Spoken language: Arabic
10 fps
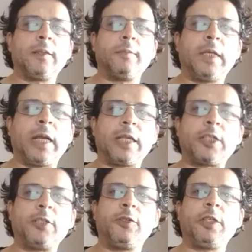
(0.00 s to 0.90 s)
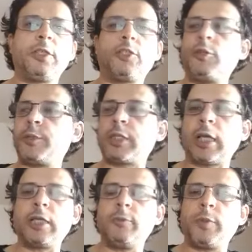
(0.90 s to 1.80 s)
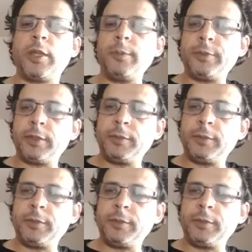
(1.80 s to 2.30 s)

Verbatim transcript: ما نعرفش شنو شنو باش تحكيو بالضبط